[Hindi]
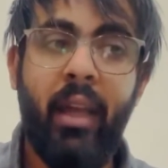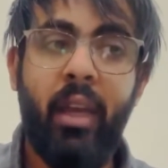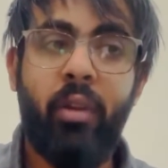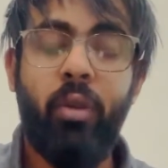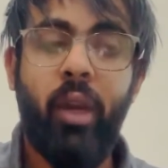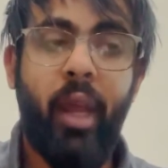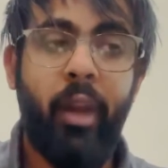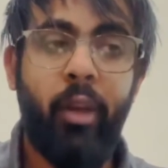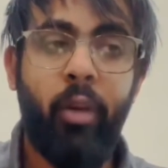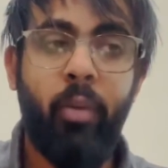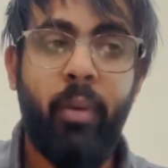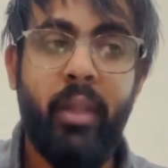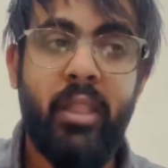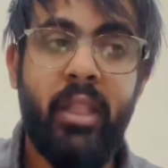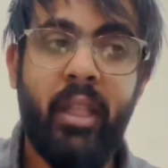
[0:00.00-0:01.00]
कल को लाइनों
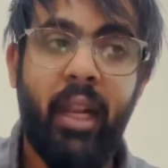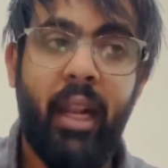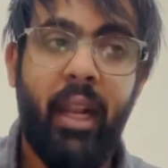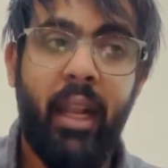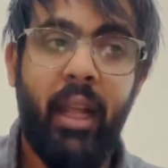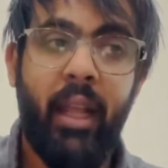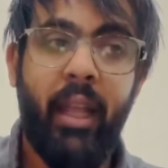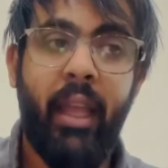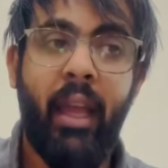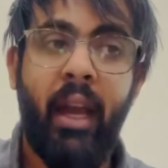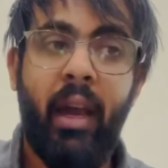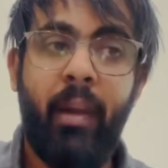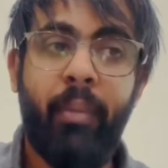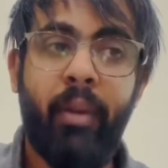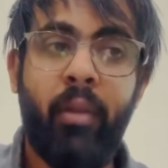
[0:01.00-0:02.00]
में इसी तरह लग के
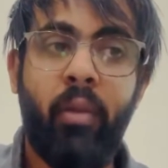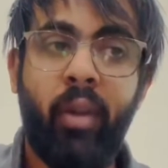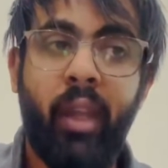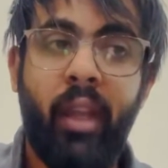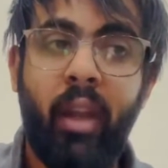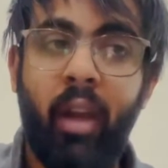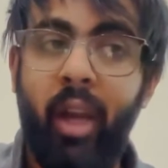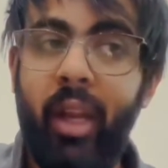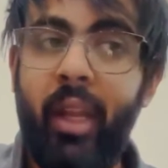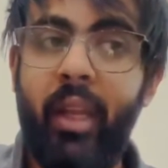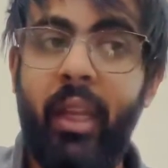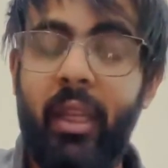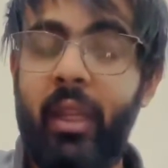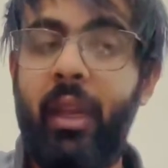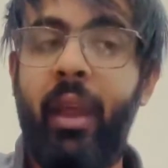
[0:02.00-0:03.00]
आपने कुकिंग ऑयल
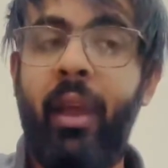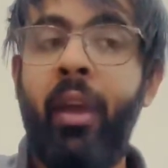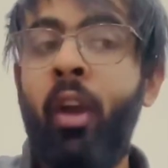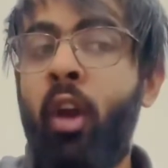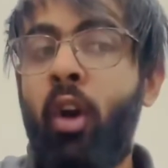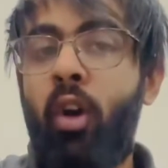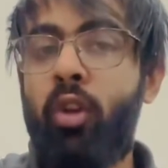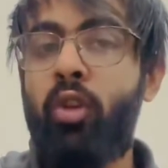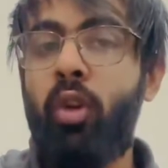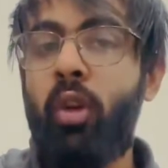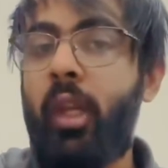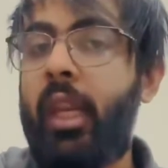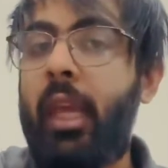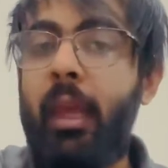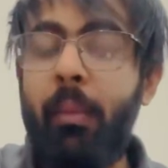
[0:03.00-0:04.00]
खरीदना है और जो
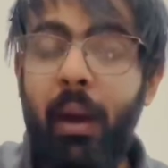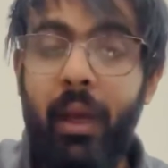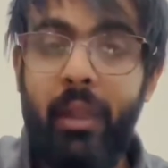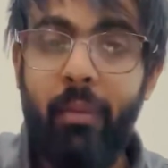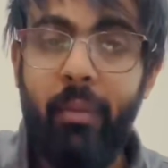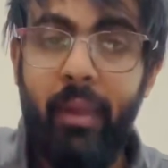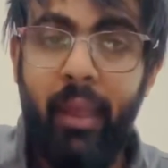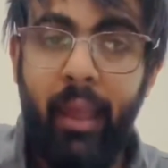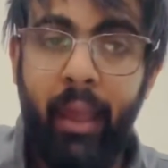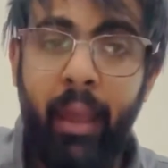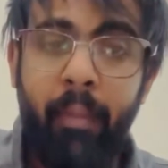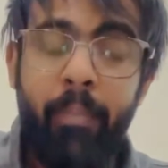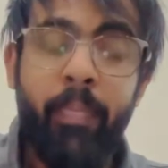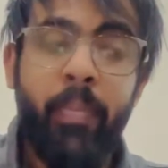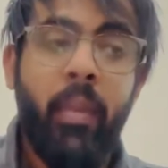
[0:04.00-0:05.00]
गरीब आदमी है